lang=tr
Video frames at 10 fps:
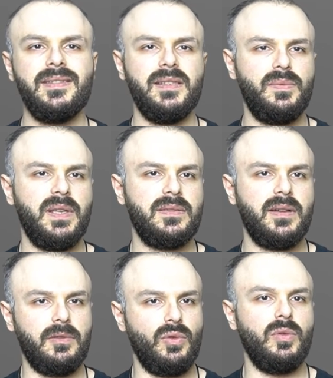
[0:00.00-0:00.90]
CBS
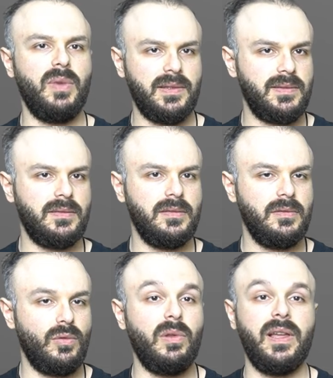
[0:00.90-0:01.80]
radyoyu bastı,
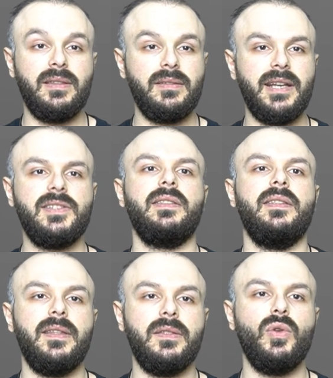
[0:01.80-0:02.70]
olayın gerçek
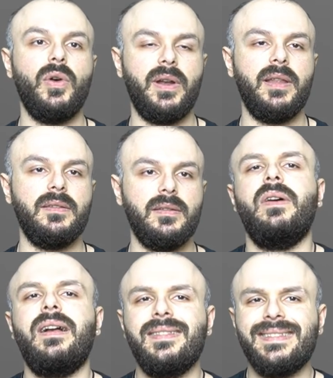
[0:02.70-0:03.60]
nedenini öğrendi.
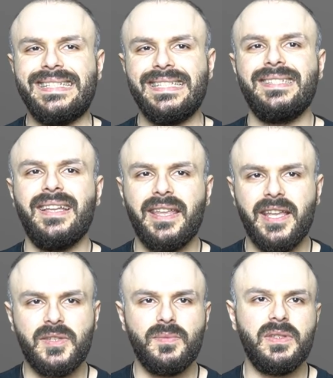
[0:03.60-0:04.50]
Fakat iş işten
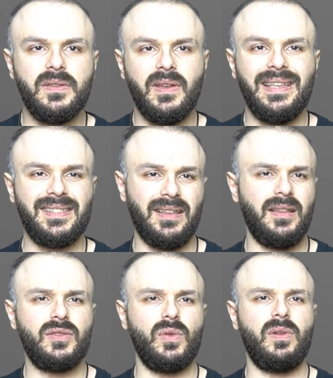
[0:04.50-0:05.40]
geçmişti ve
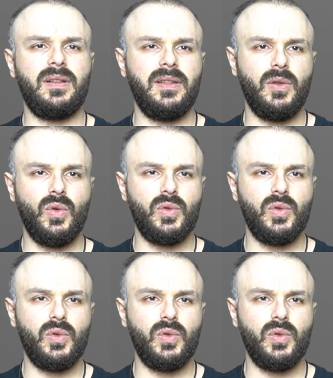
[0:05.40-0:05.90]
insanlar sokaklara